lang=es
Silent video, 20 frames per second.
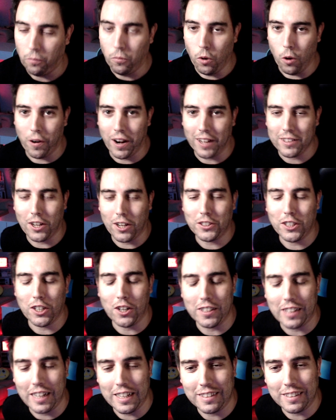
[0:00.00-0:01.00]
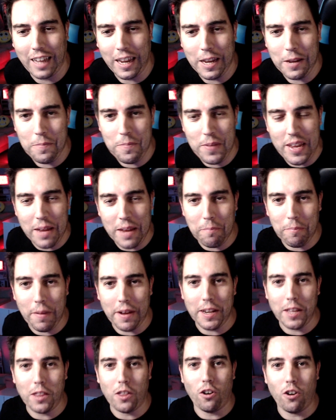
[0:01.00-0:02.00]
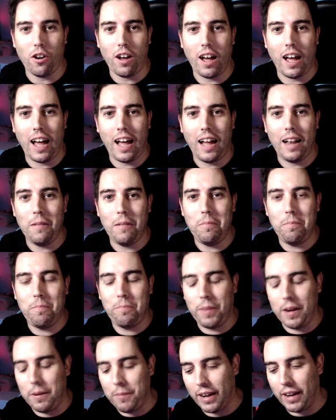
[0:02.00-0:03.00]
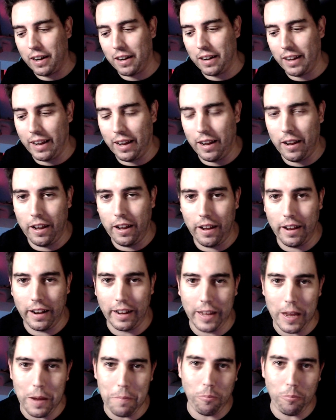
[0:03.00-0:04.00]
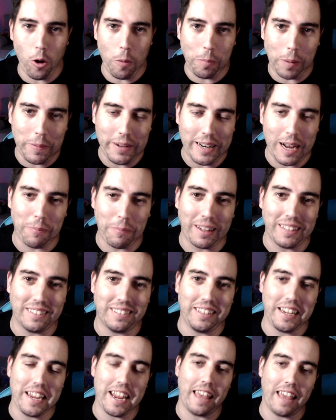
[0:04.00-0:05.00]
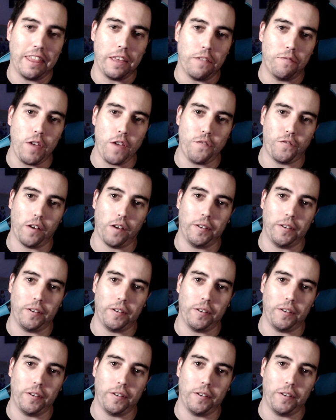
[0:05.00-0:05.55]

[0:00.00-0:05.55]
Muy buenas a todos chicos, ¿qué estáis? Bienvenidos al primer eh, equipo, primera plantilla de FIFA